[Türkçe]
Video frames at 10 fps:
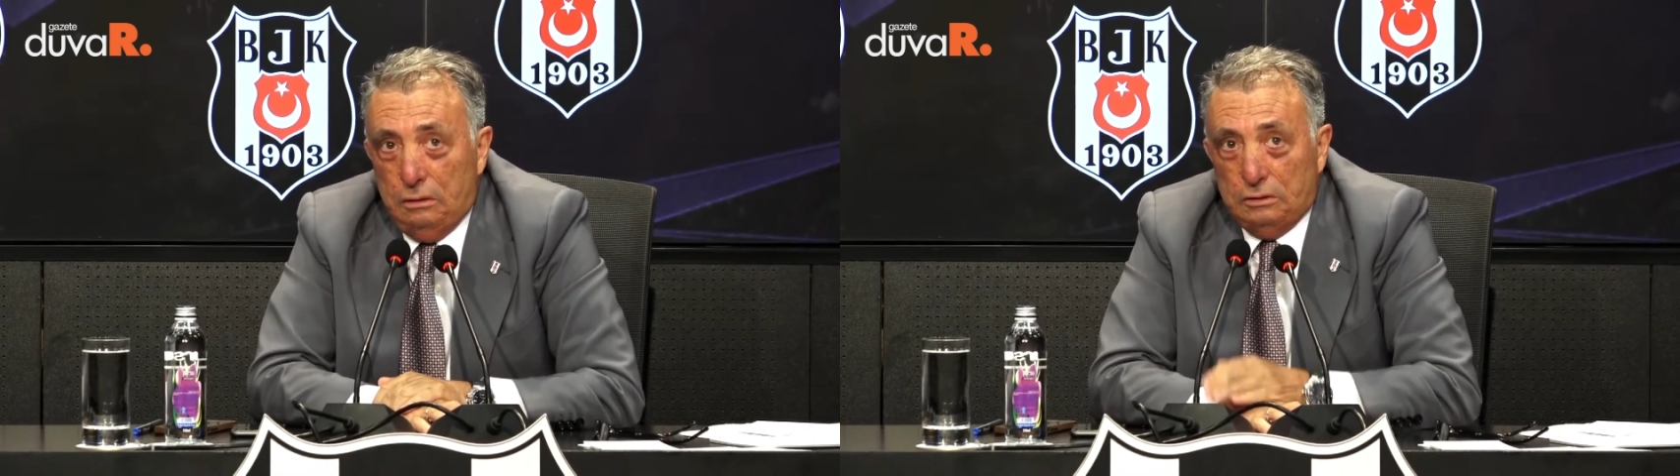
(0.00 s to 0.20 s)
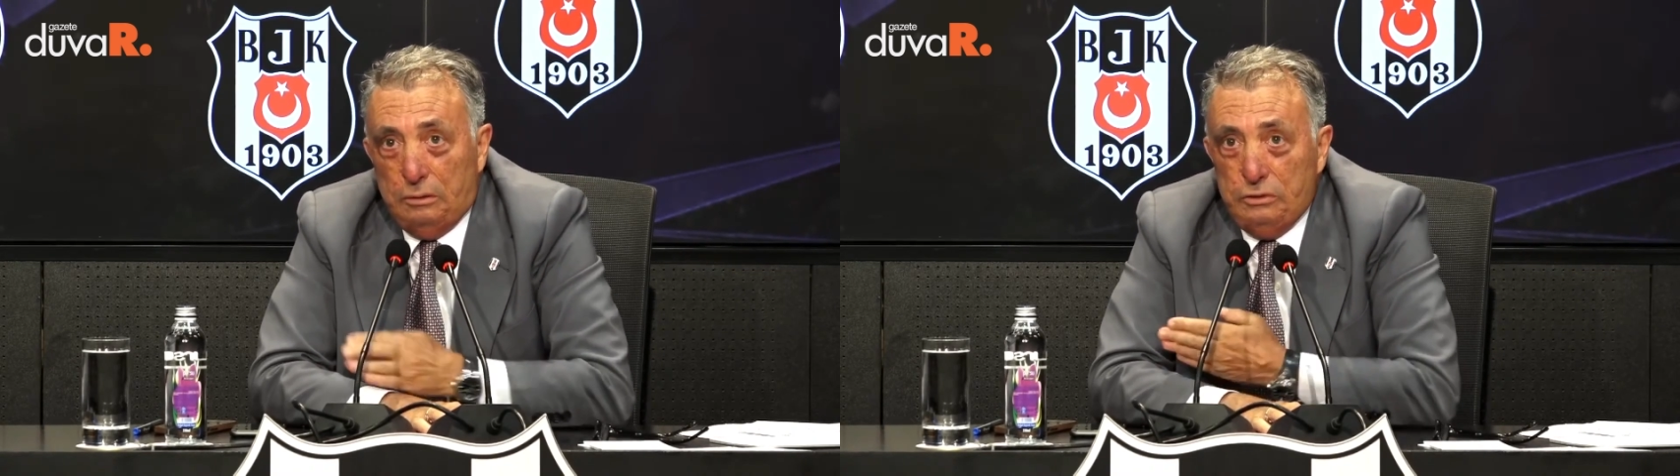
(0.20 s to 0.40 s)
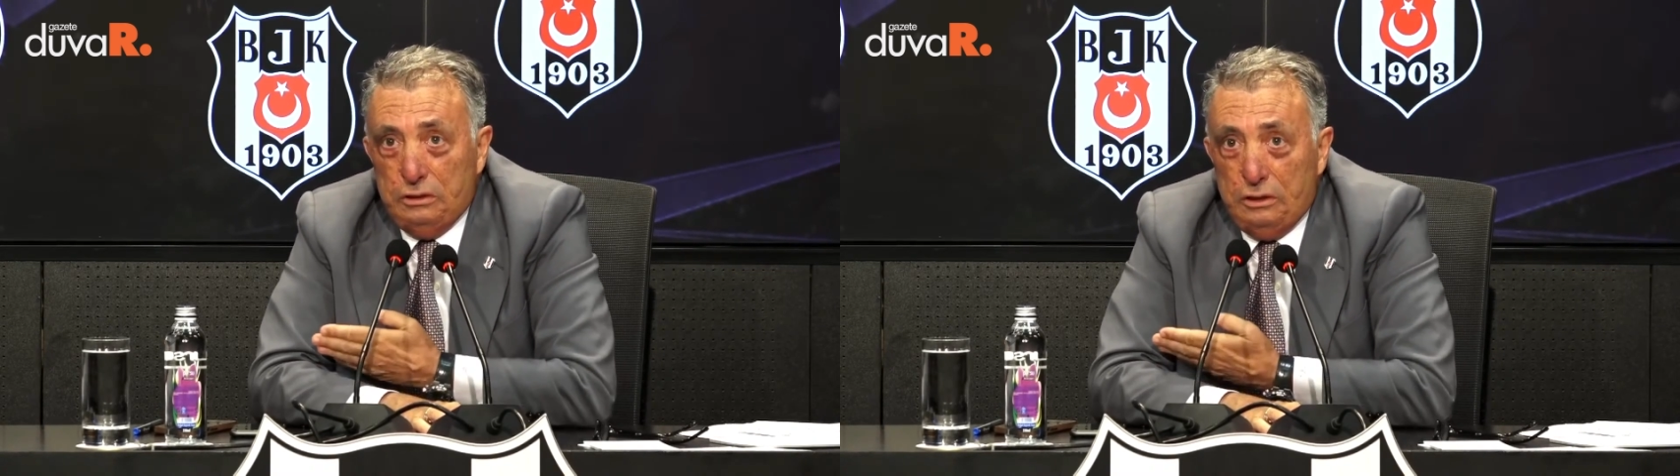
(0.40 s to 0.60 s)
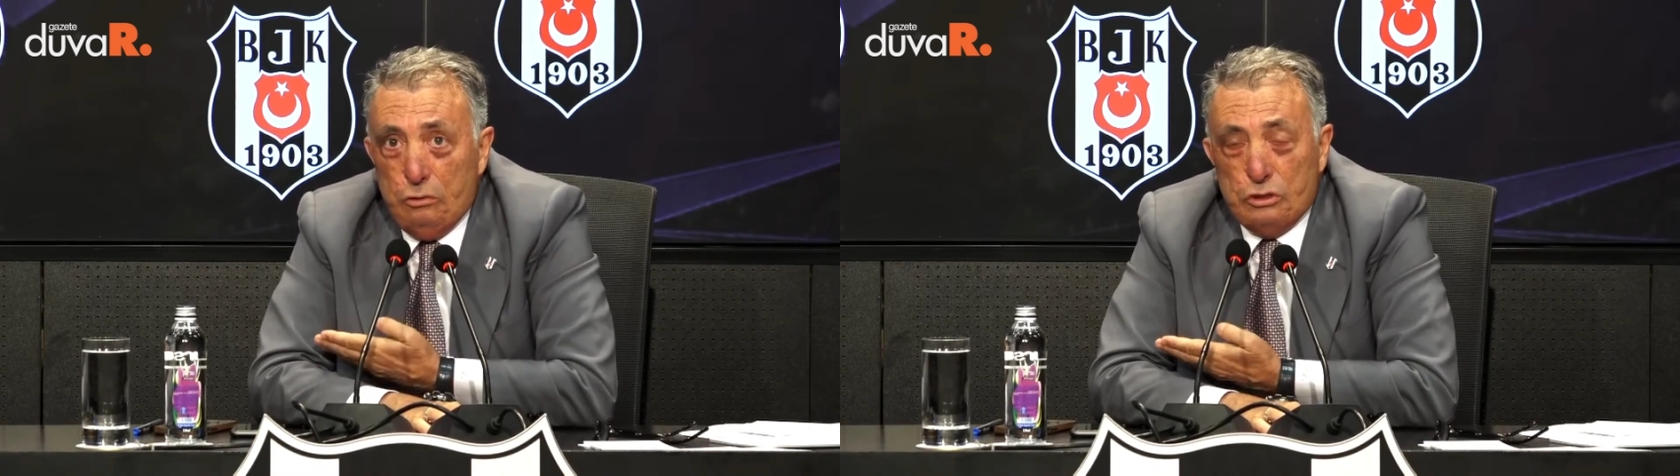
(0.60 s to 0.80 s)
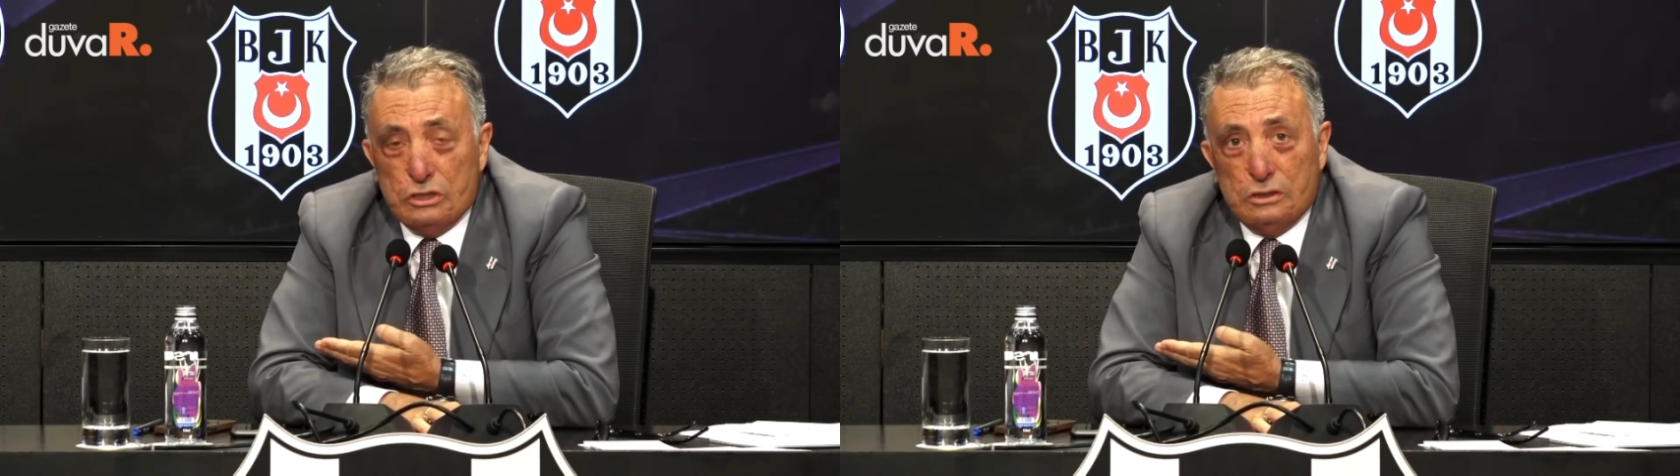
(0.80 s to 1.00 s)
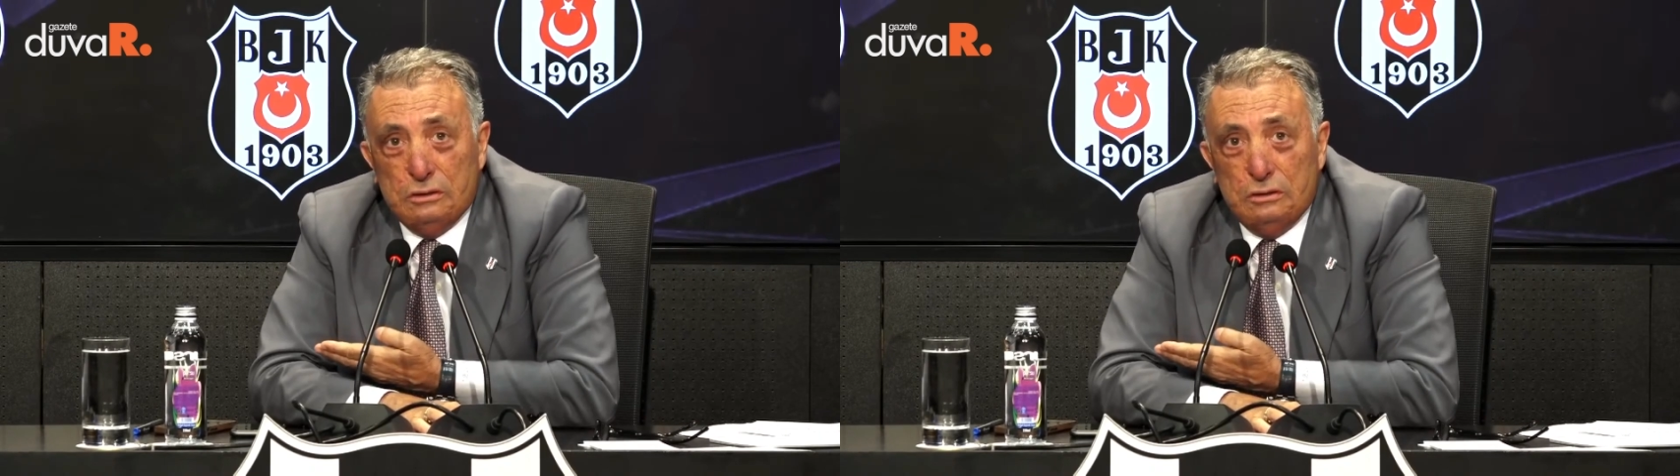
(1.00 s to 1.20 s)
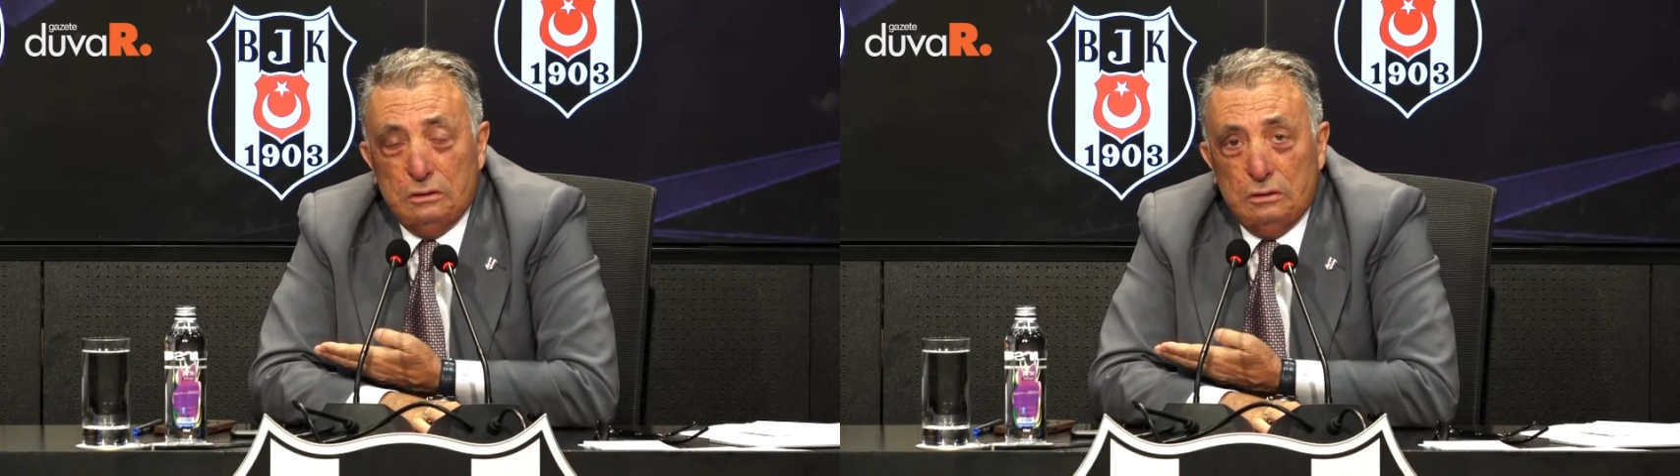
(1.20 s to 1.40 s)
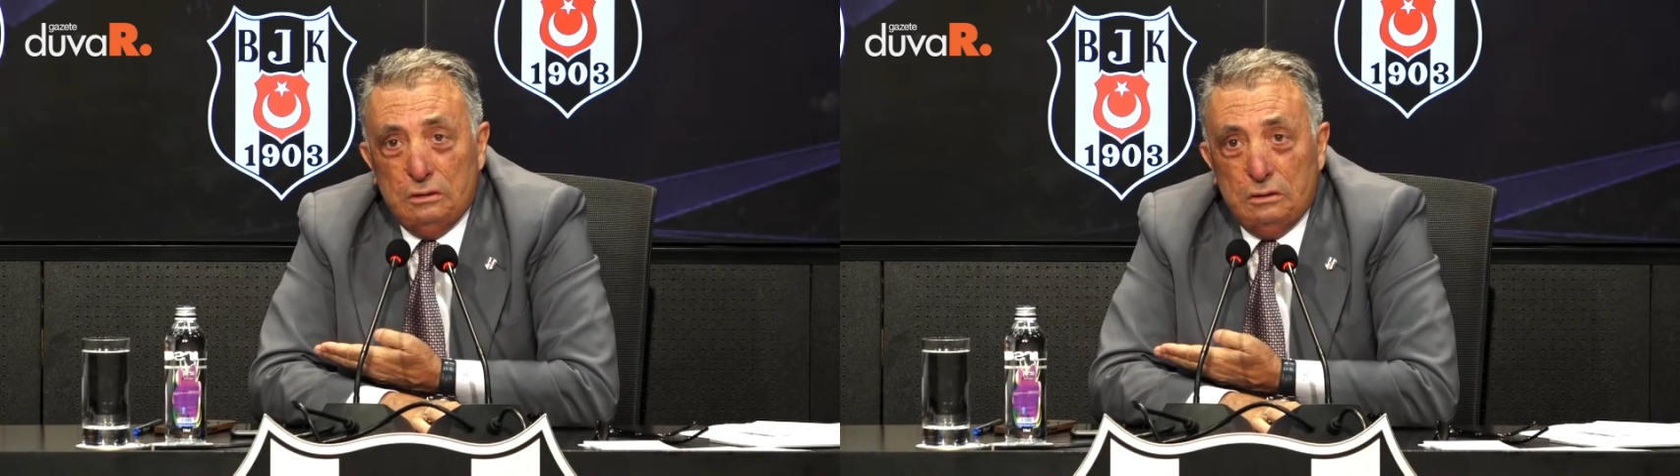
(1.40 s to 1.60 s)
Adam yılların hocası.
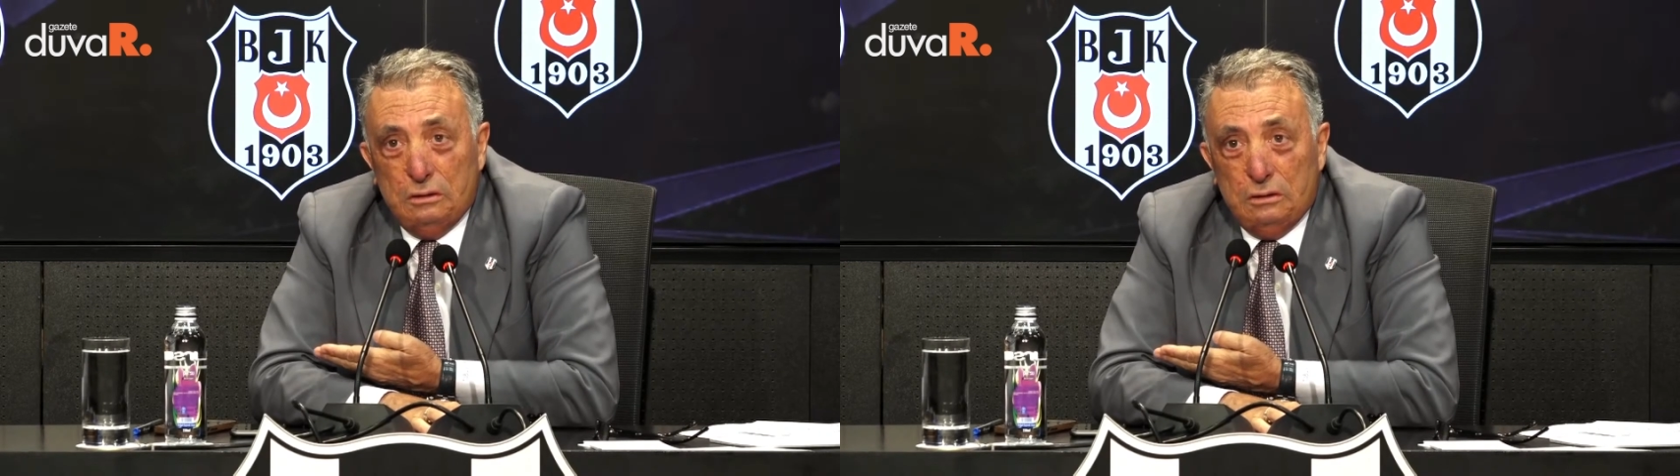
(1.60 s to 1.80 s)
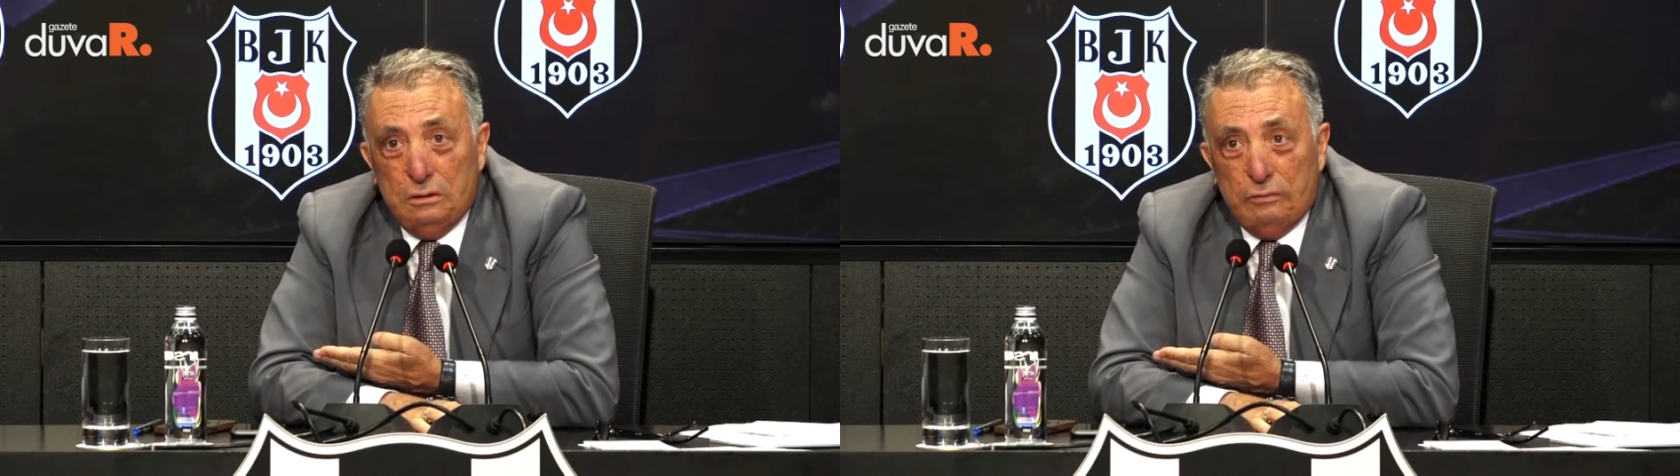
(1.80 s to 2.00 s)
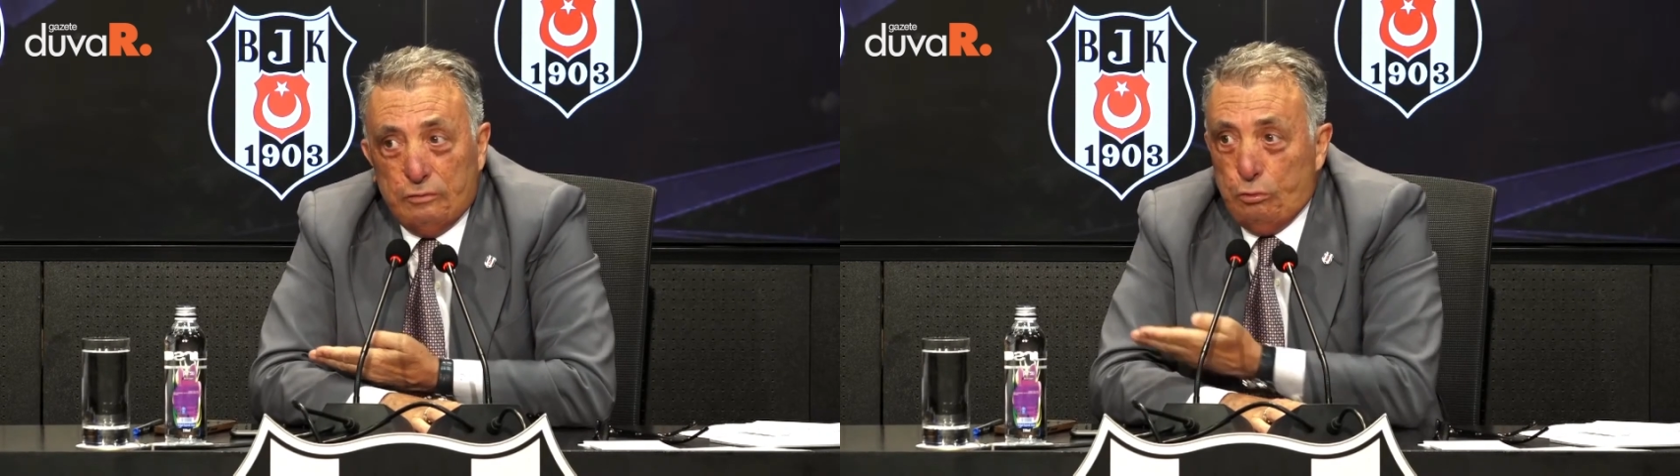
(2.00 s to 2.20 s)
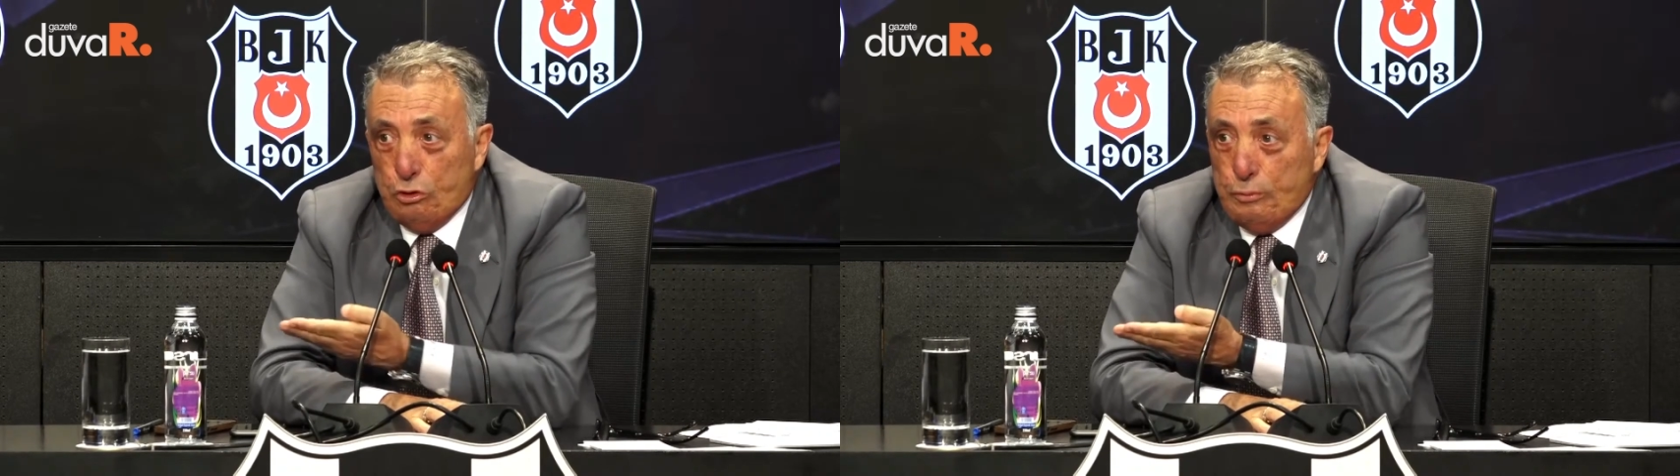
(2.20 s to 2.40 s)
Futbolcu